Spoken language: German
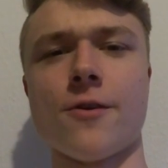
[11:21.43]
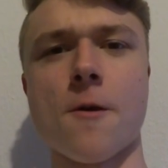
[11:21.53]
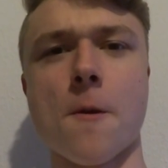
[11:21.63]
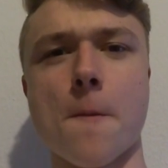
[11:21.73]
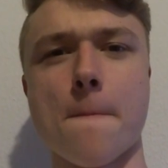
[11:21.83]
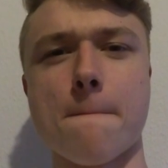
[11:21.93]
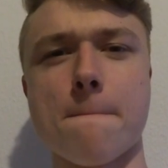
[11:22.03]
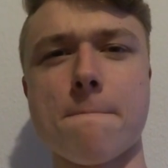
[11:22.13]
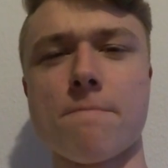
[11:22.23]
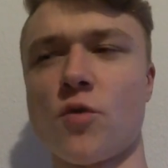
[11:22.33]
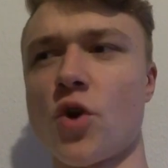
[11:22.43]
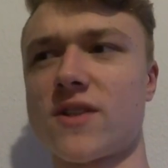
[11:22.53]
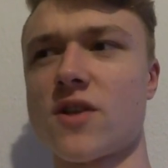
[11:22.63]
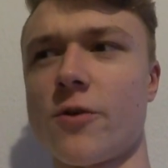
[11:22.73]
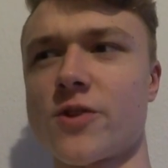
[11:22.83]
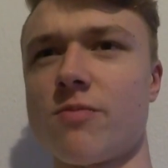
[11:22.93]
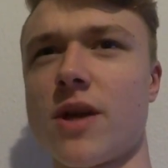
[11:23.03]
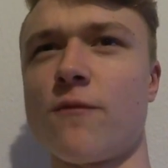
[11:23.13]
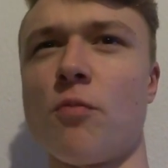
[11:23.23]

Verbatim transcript: ähm, ja, zu Hause bleibt.